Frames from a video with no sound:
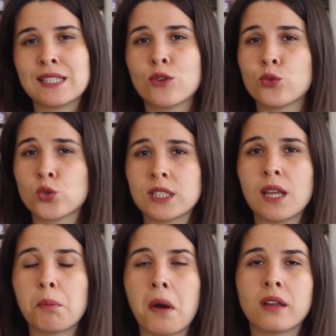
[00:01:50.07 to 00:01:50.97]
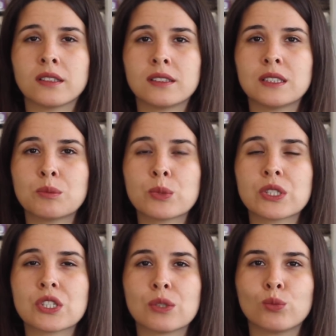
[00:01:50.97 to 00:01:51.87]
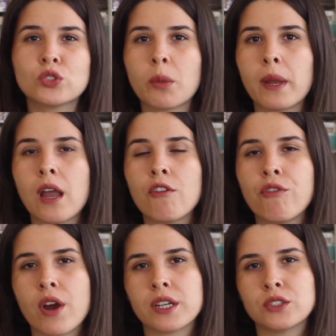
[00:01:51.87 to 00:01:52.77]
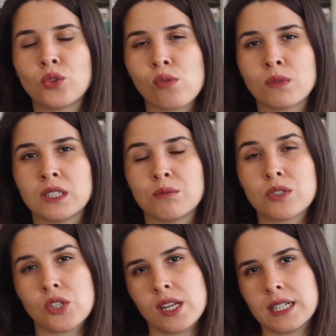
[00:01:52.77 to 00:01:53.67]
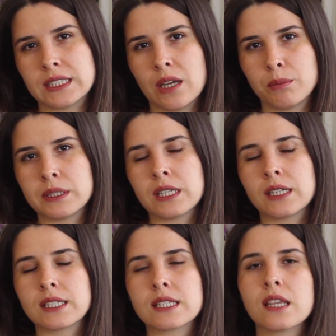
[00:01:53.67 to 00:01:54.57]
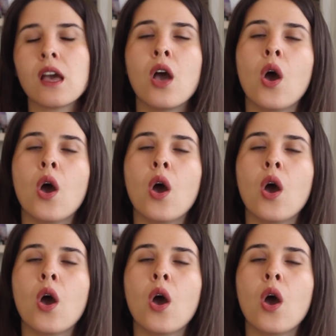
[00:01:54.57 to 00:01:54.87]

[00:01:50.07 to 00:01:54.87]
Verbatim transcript: yine rutine bağladığımız için muhtemelen farkında olmadığımız şeylerden bir tanesi